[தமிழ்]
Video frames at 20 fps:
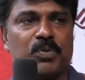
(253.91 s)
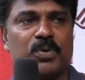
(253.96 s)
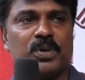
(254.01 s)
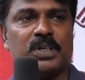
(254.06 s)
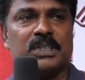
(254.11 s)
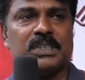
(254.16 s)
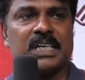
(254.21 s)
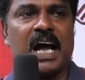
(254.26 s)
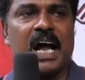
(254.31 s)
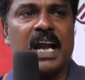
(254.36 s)

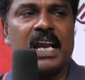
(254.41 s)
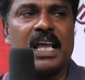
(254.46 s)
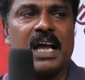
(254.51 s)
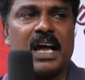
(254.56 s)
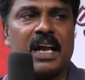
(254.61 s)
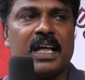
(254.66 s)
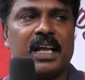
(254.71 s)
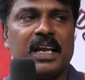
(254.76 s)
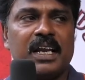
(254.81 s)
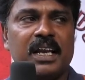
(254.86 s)
ஒரு
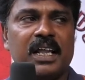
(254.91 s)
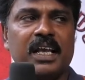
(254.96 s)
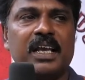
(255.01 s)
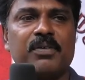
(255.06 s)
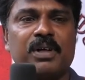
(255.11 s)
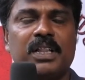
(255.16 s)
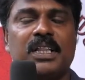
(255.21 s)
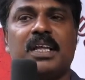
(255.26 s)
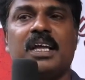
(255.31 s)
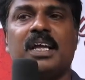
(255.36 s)
ஜாலியான
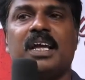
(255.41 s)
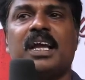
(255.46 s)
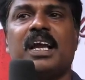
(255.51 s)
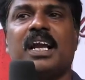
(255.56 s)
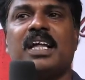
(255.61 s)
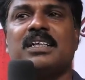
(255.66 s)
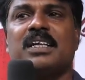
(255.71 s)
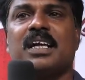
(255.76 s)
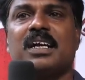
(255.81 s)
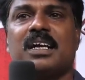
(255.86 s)
இன்றைக்கி வந்து
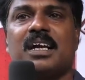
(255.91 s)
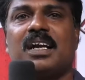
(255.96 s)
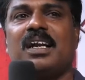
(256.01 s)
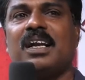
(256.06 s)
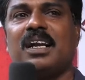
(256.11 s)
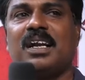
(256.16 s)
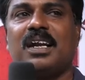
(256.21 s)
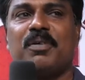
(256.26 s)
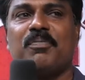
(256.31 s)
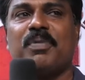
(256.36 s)
இளைஞர்கள்
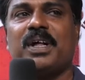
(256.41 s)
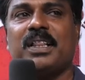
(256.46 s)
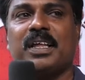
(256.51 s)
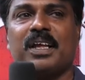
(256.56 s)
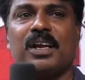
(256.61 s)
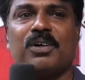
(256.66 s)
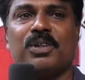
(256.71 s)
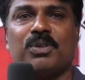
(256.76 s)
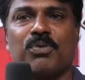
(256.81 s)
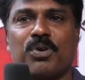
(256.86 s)

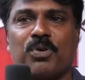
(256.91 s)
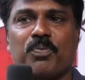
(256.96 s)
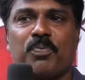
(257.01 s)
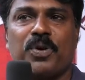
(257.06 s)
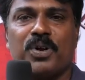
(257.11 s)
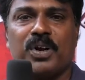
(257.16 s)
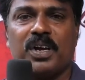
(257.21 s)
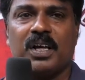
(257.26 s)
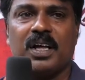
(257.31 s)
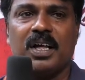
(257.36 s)
மத்தியில் வந்து ஒரு
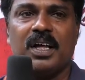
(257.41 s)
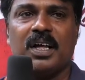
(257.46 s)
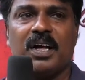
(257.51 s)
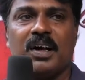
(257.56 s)
பொண்ணு